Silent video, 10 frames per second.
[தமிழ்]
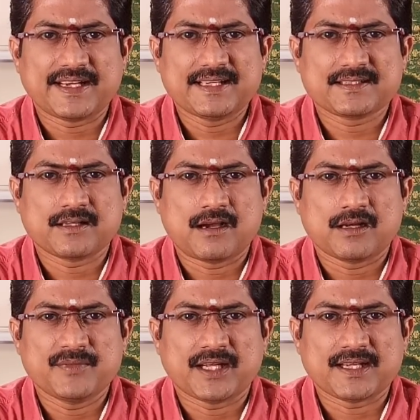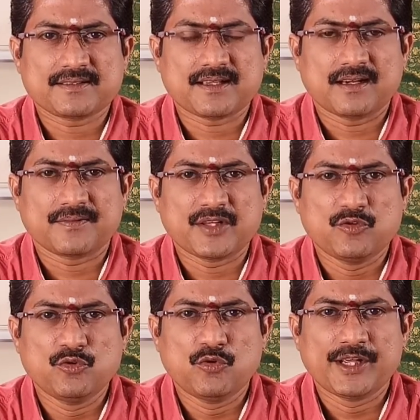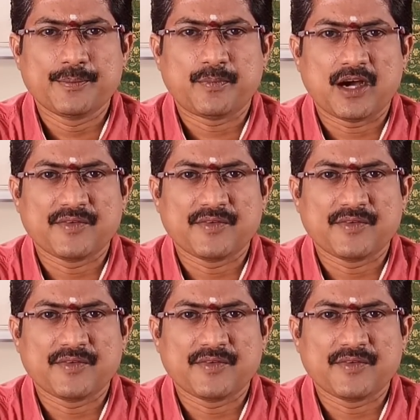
விரயஸ்தானம் தனஸ்தானத்தை குருவுடைய